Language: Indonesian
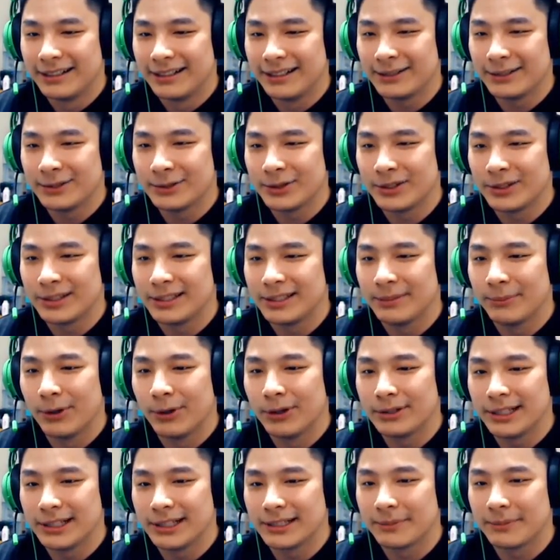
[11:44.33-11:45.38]
dia tusunin si
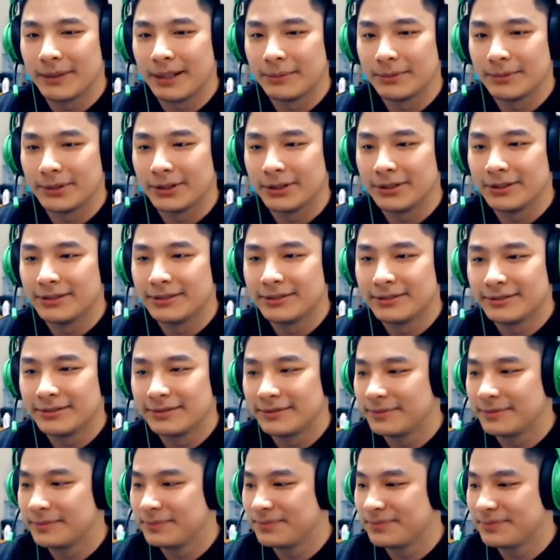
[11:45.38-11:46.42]
bocil semalam, Cok.
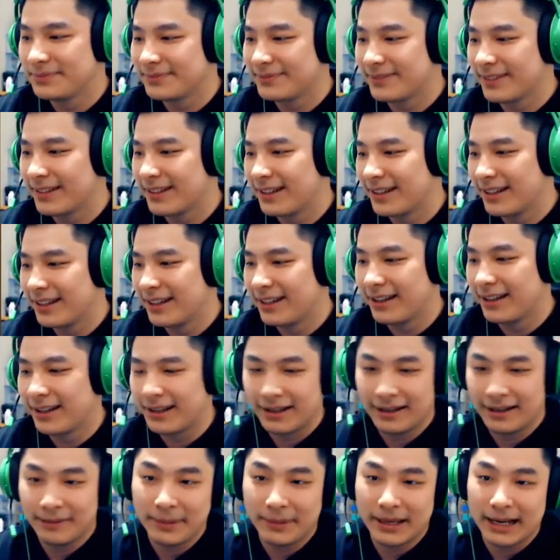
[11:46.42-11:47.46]

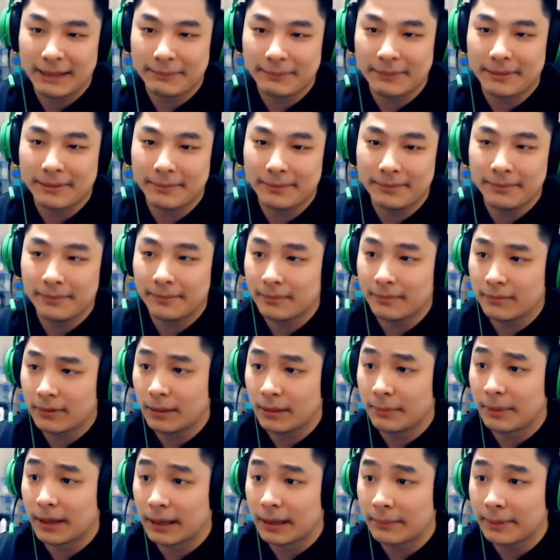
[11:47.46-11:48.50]
Kelebihan MM,
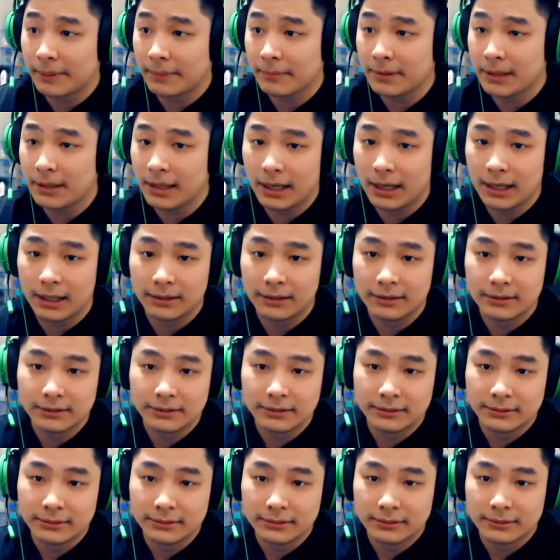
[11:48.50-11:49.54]
kelebihan MM enggak lah.
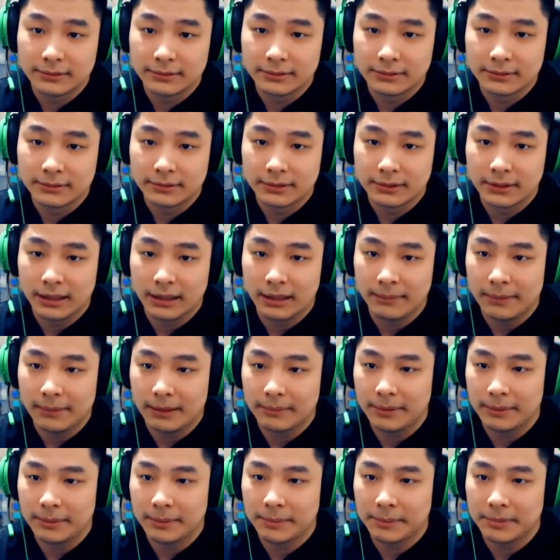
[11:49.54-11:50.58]
5
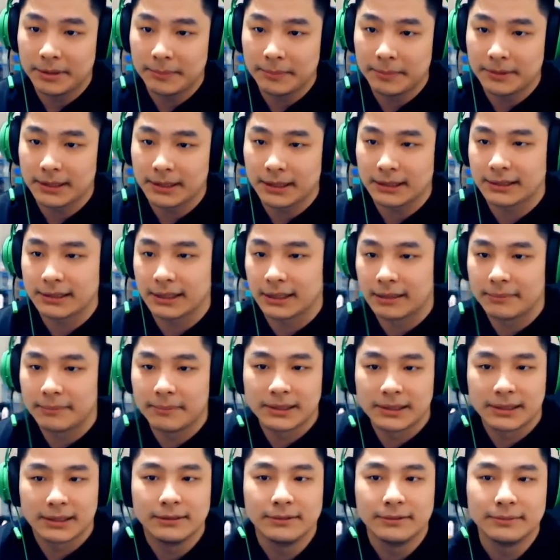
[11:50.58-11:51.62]
5 biji plus kristal kan
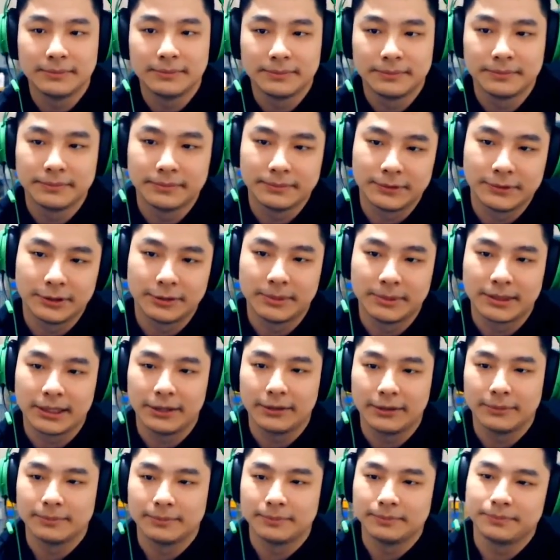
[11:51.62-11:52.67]
pas kan. Yuk bisa
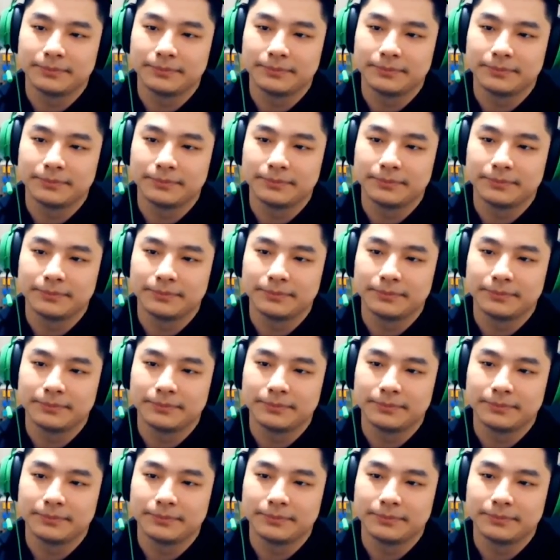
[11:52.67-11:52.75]
yuk.